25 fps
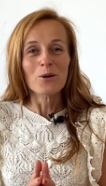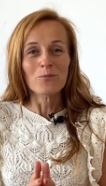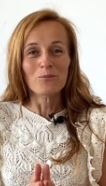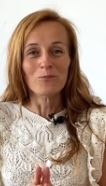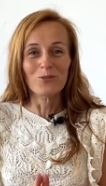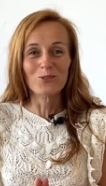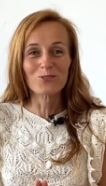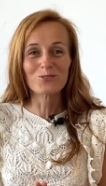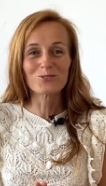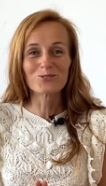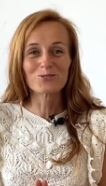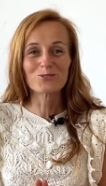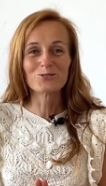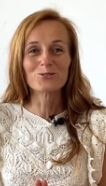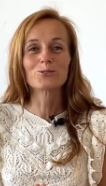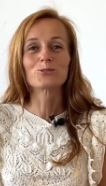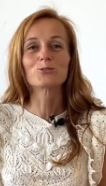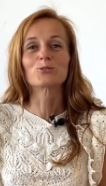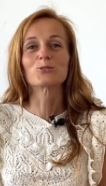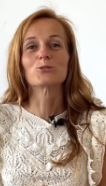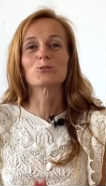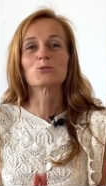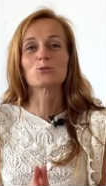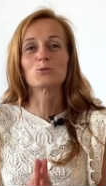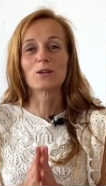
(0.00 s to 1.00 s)
Bonjour,
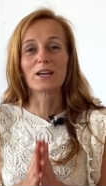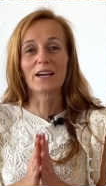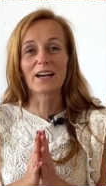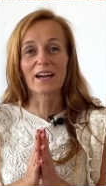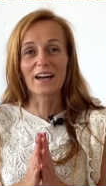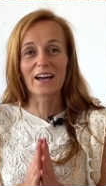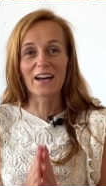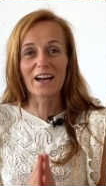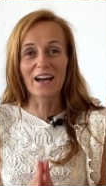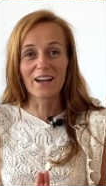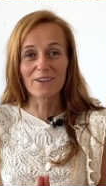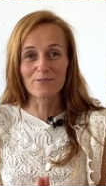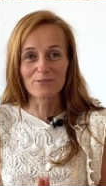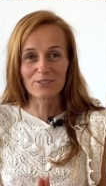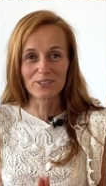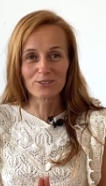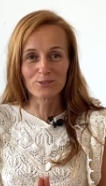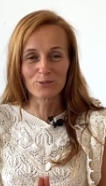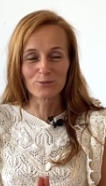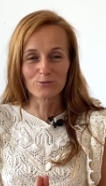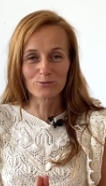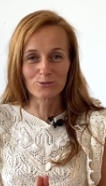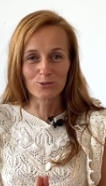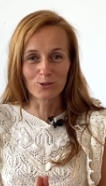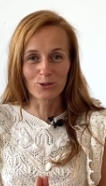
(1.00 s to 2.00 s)
je suis ravie de
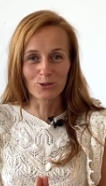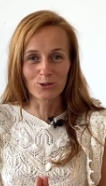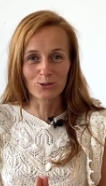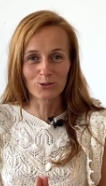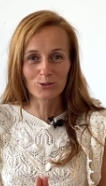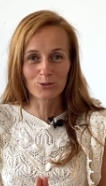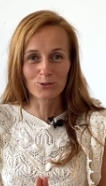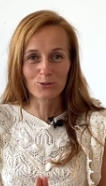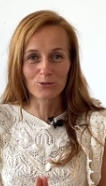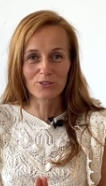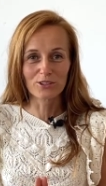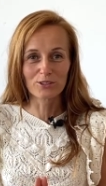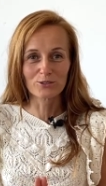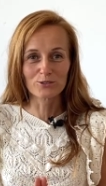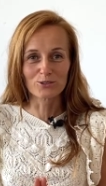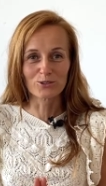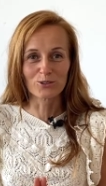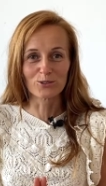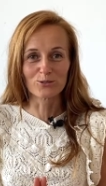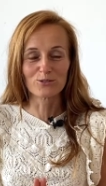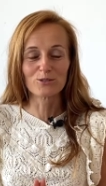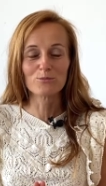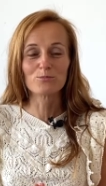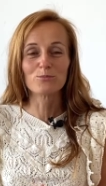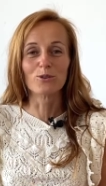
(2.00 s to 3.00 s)
vous retrouver
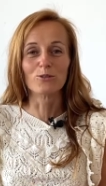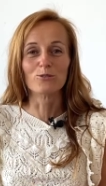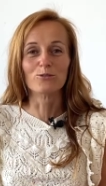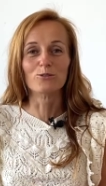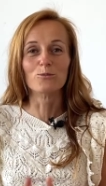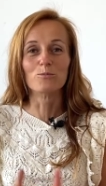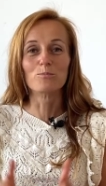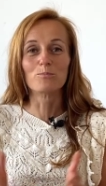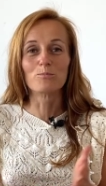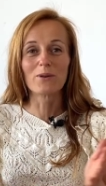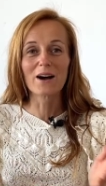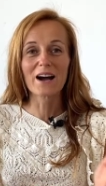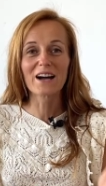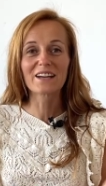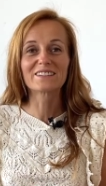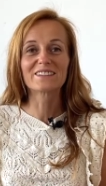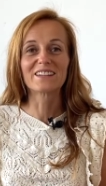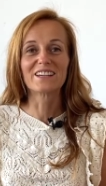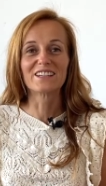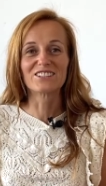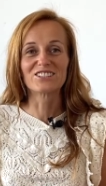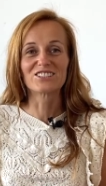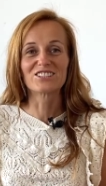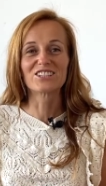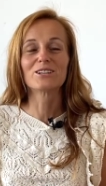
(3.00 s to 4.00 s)
aujourd'hui pour vous
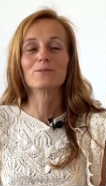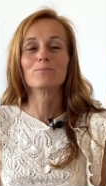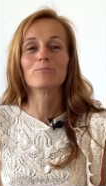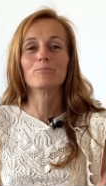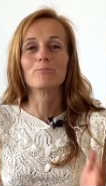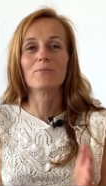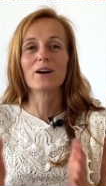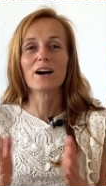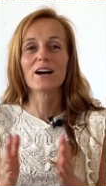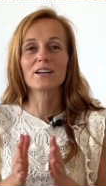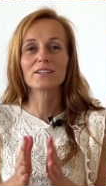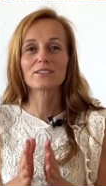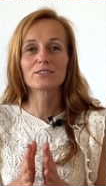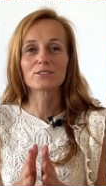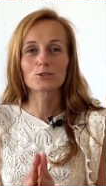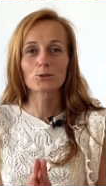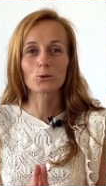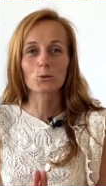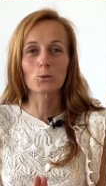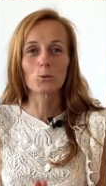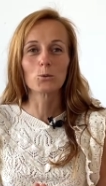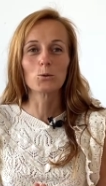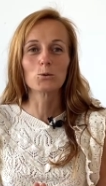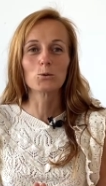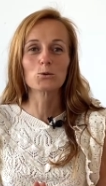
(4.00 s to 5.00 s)
partager ma
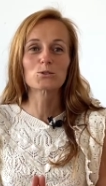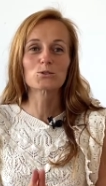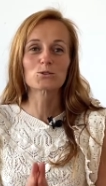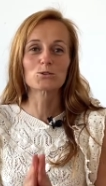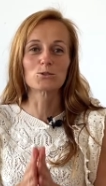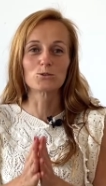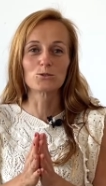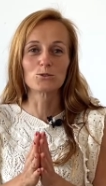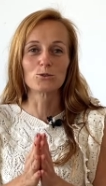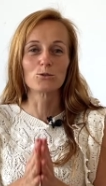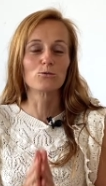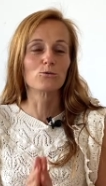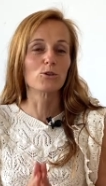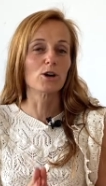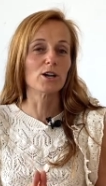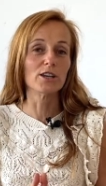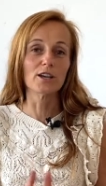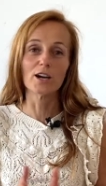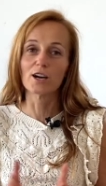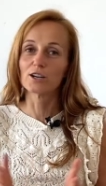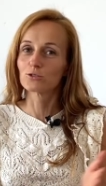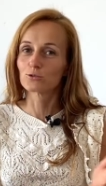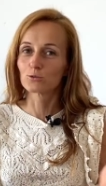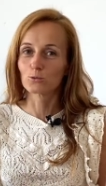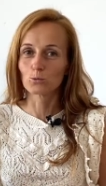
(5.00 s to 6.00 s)
trousse de
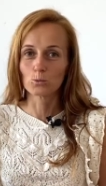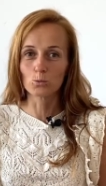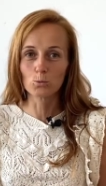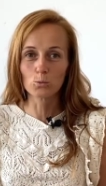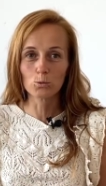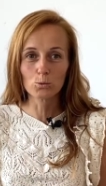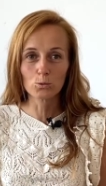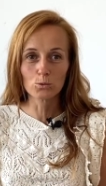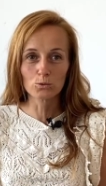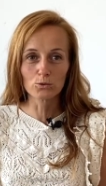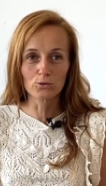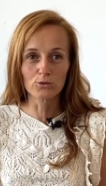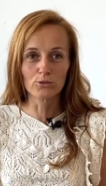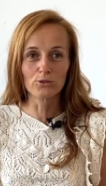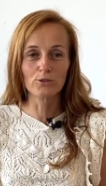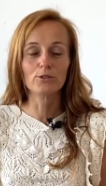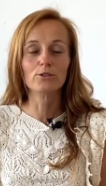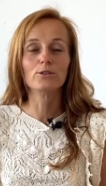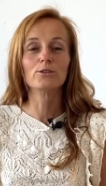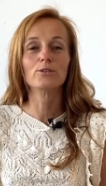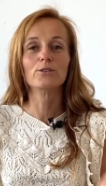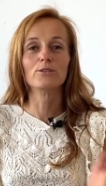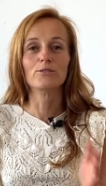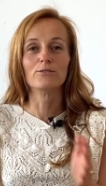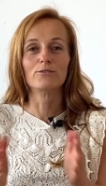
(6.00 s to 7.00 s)
voyage ou de
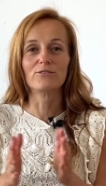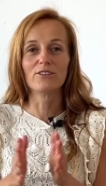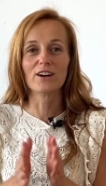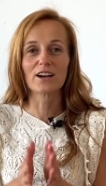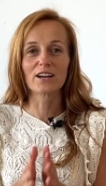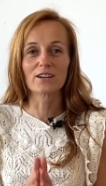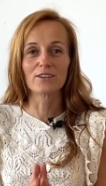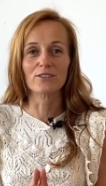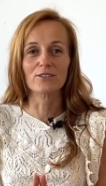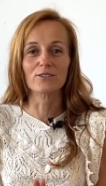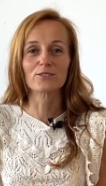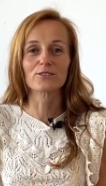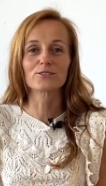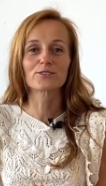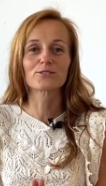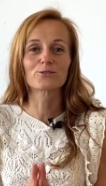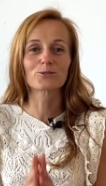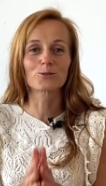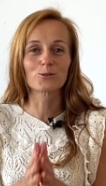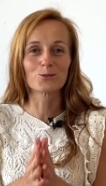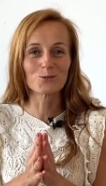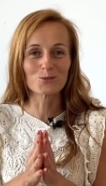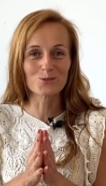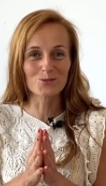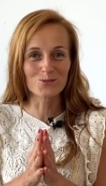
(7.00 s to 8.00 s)
vacances,
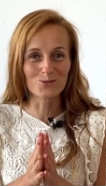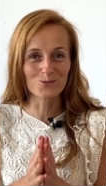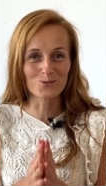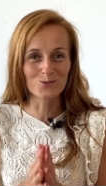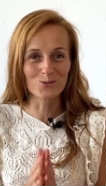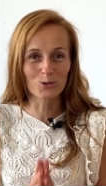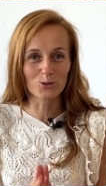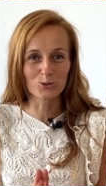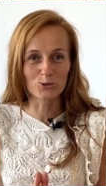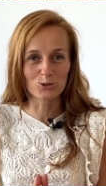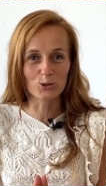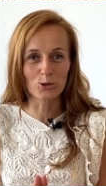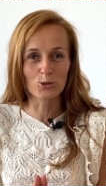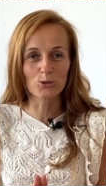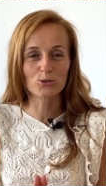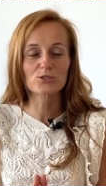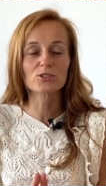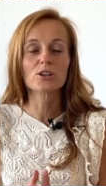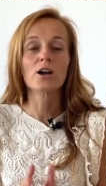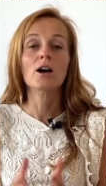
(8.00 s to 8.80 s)
trousse d'urgence